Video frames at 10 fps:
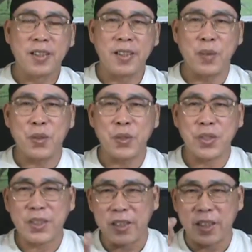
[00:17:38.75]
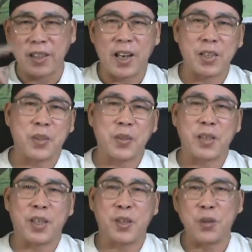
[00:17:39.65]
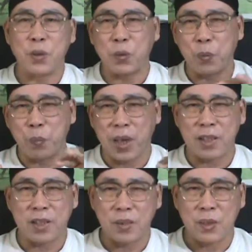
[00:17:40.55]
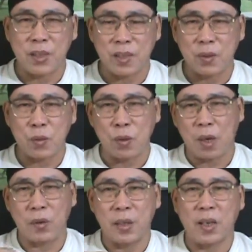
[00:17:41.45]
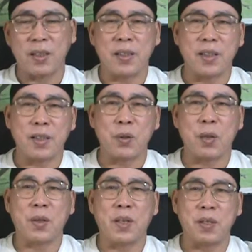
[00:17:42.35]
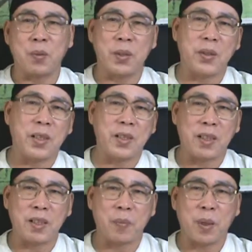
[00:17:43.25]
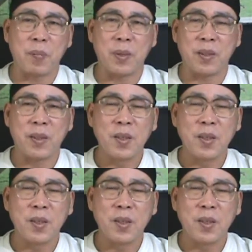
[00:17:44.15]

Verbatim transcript: 那我就是进场大修，我才又把这些软体又抓回来。但是抓回来也是五六年前那个版本。